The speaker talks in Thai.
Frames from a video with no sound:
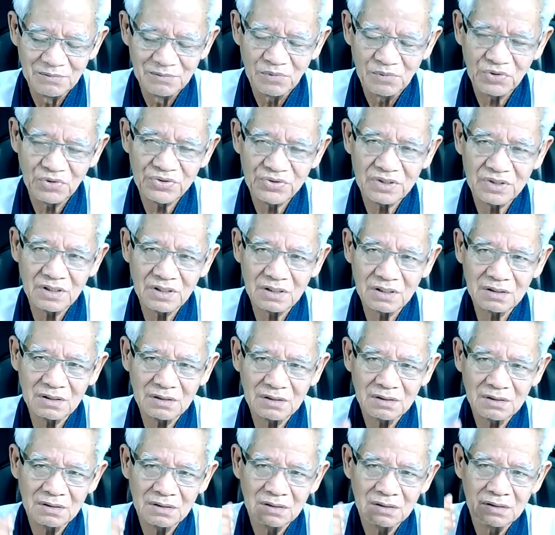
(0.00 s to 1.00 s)
เพราะฉะนั้น
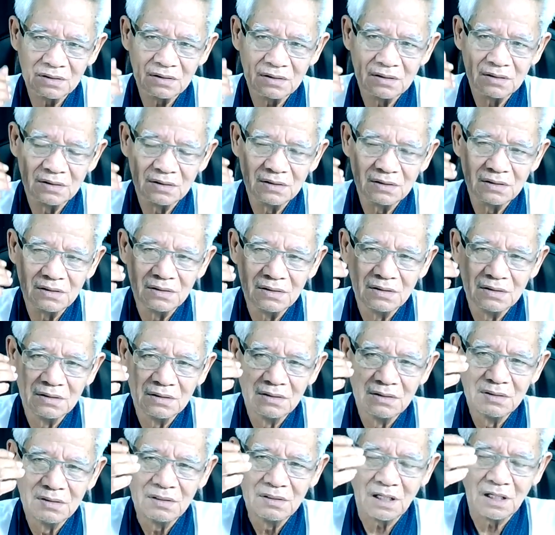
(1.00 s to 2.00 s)

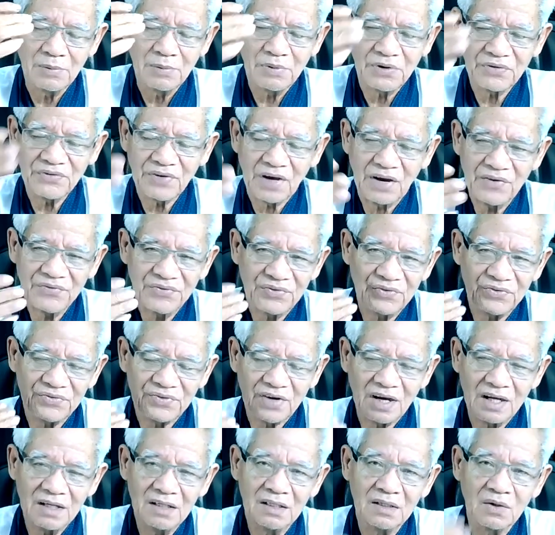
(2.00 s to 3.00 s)
ไอ้ภาษาสื่อ
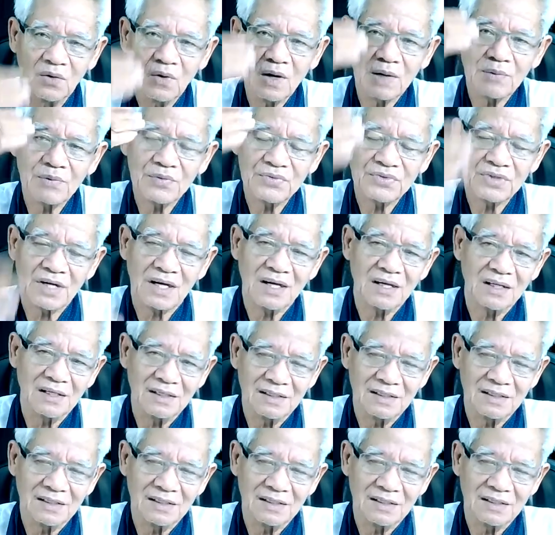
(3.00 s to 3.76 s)
สารหนึ่งความเข้าใจ